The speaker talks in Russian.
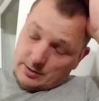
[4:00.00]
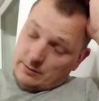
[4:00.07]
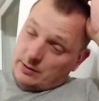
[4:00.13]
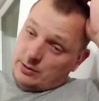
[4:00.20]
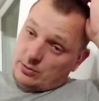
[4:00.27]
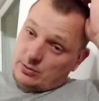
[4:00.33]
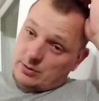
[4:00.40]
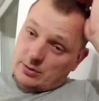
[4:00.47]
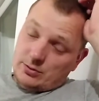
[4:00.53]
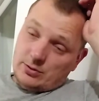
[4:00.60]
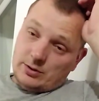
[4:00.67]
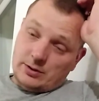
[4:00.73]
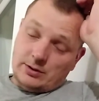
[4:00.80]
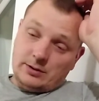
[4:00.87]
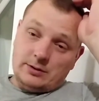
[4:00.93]
Володя
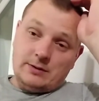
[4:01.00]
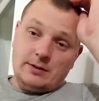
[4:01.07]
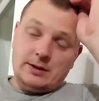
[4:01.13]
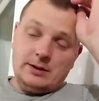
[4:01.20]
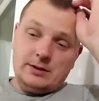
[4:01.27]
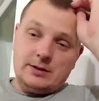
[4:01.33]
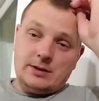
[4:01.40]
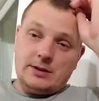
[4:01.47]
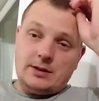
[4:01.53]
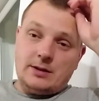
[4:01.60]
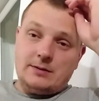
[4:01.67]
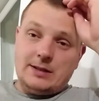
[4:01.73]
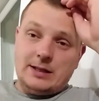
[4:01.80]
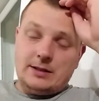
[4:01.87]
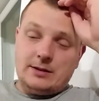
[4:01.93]
уже завалился на
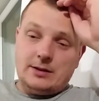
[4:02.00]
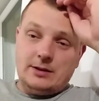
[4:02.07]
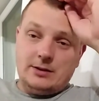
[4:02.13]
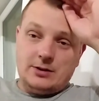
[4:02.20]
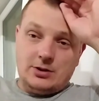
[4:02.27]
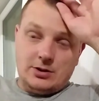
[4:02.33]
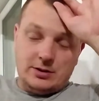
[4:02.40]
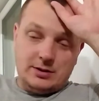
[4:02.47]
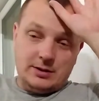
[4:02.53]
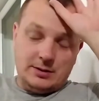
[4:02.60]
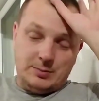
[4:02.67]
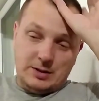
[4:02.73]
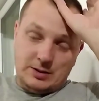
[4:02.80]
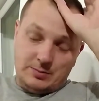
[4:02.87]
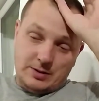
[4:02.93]
кровать, какие-то часы
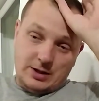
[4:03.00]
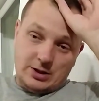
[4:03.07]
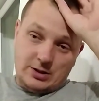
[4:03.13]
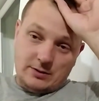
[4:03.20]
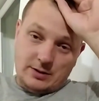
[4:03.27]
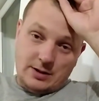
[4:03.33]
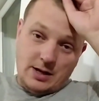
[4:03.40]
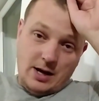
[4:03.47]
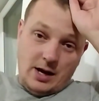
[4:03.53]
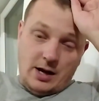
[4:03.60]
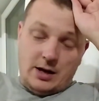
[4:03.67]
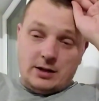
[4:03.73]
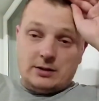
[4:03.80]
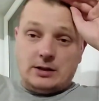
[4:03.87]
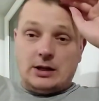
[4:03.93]
с меня спрашивает.
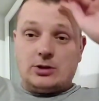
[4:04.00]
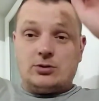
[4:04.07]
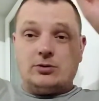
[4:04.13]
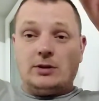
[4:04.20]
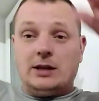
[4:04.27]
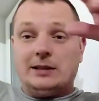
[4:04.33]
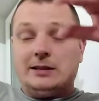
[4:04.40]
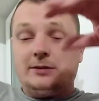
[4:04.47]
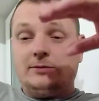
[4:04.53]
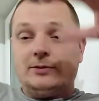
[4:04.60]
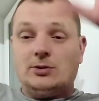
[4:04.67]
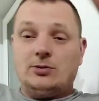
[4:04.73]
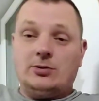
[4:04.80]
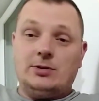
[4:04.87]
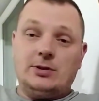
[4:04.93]
Так что на этом
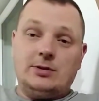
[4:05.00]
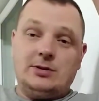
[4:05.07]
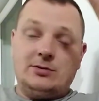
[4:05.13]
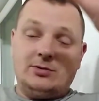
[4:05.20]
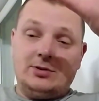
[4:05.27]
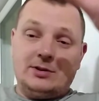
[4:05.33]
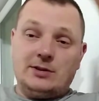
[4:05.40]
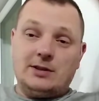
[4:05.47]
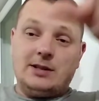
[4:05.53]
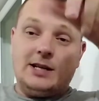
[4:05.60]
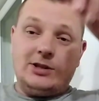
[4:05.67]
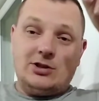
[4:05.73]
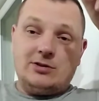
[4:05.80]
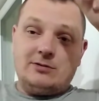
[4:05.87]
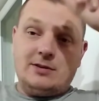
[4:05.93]
видосик сегодня
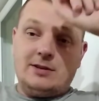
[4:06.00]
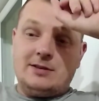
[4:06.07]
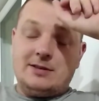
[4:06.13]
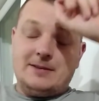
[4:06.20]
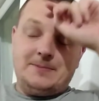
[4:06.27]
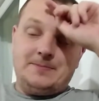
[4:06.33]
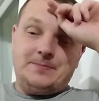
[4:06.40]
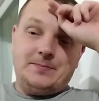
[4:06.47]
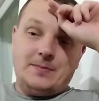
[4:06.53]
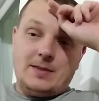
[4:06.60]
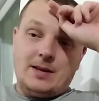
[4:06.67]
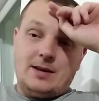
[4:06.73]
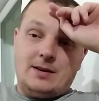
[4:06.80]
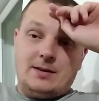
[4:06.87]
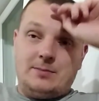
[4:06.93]
заканчивается.
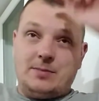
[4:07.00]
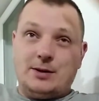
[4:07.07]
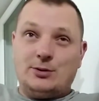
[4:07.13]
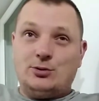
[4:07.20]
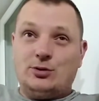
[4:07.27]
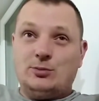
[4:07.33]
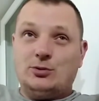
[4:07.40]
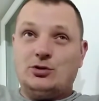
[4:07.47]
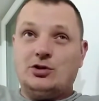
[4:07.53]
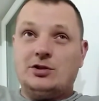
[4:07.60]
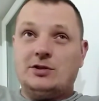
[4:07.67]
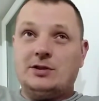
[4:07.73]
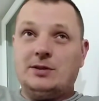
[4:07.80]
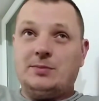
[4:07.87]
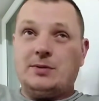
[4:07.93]
Пойду ему
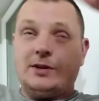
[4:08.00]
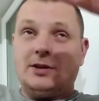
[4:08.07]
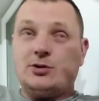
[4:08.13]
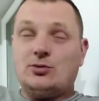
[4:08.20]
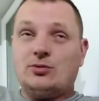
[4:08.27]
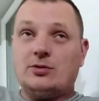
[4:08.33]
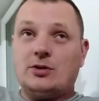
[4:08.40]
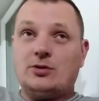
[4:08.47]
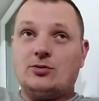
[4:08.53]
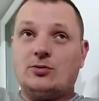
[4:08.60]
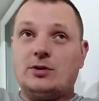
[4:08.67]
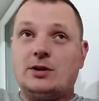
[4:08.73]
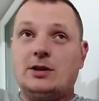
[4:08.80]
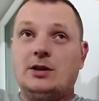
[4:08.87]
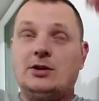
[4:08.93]
часы покажу, скажу,
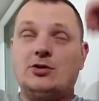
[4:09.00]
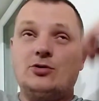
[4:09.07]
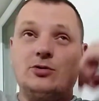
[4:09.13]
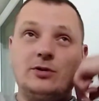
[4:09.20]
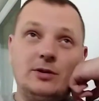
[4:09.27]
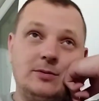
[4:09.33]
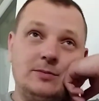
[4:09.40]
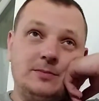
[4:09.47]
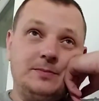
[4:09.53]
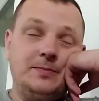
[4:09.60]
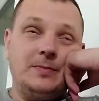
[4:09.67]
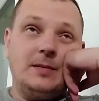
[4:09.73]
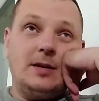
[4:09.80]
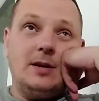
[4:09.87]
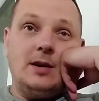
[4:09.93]
какие что там.
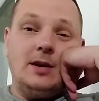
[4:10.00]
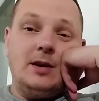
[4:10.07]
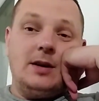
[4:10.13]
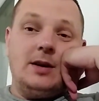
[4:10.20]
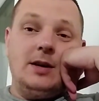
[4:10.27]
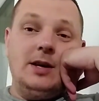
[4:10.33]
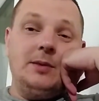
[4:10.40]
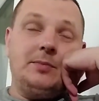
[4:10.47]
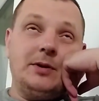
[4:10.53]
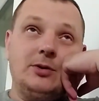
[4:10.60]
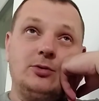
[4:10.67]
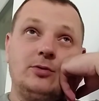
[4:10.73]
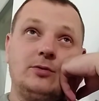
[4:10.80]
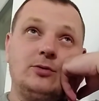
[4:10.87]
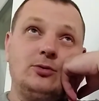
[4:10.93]
И
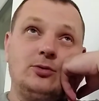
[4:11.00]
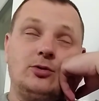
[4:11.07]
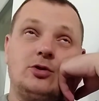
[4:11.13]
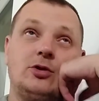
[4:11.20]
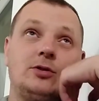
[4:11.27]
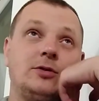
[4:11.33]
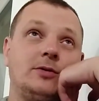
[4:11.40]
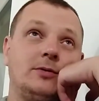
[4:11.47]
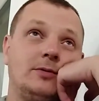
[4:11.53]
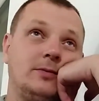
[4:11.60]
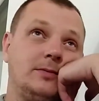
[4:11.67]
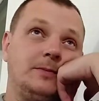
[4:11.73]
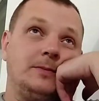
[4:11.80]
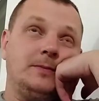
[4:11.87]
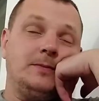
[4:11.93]
пойду в душ.
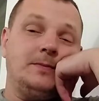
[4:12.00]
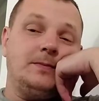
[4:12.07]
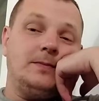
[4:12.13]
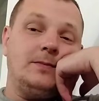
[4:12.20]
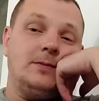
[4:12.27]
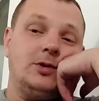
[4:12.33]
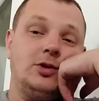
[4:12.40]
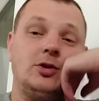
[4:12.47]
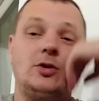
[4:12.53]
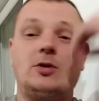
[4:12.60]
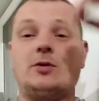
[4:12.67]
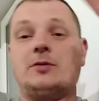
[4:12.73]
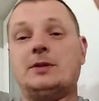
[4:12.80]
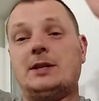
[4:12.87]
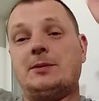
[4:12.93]

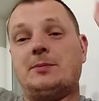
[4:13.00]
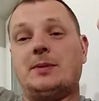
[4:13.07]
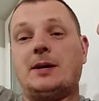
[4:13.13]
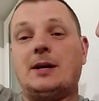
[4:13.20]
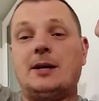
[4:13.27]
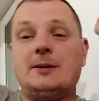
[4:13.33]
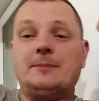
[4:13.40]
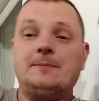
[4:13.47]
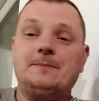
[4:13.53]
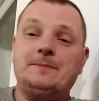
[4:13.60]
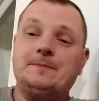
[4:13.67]
Все, всем пока.